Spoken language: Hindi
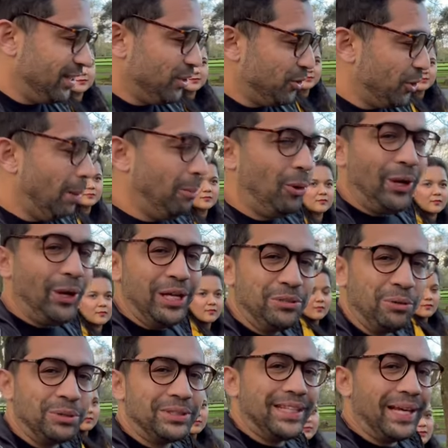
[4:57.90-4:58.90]
तो हम लोग ये
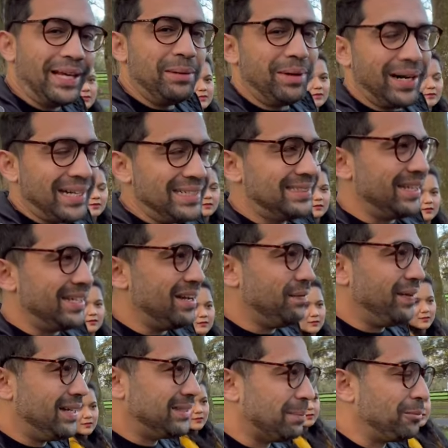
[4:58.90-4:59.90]
सोचते हैं कि बड़ा ही सेफ
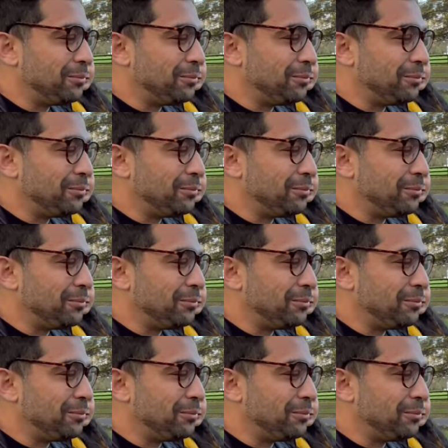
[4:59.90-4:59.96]
है सब